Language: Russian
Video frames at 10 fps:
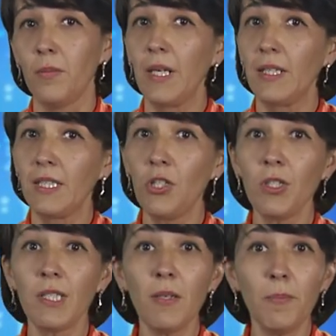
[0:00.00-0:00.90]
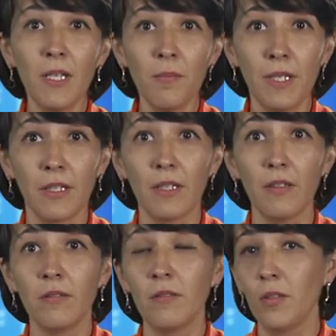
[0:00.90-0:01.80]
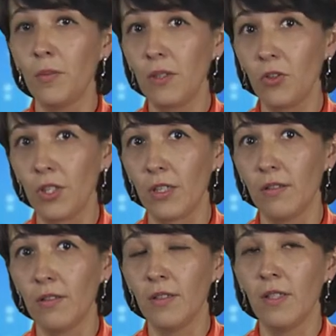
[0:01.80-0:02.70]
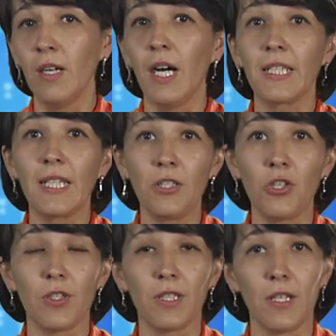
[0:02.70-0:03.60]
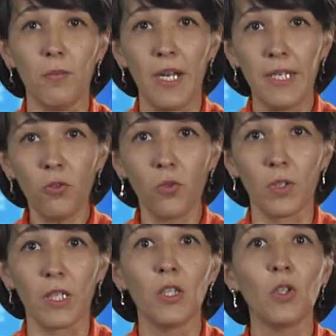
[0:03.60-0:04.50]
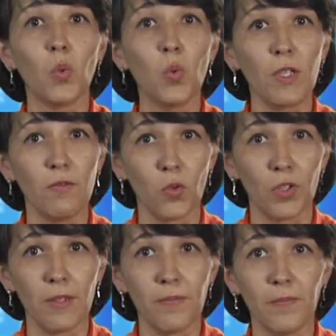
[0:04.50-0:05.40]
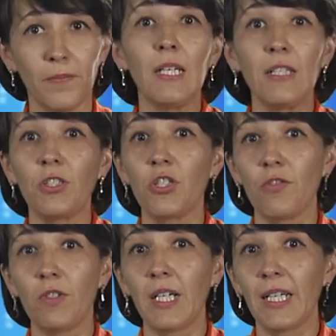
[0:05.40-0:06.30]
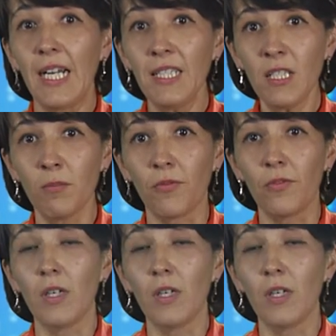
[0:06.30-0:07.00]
биологические полимеры – белки, органические молекулы – углеводы. Клетки живых организмов